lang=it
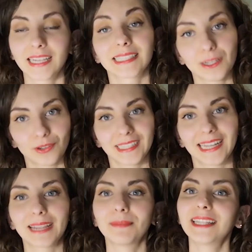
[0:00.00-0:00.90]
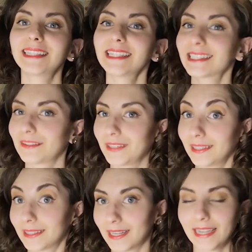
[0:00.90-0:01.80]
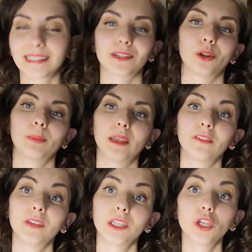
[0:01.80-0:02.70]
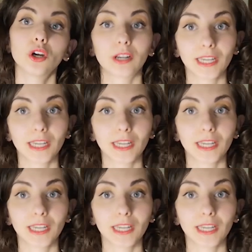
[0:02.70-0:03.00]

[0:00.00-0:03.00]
Secondariamente, se vi interessano i miei video,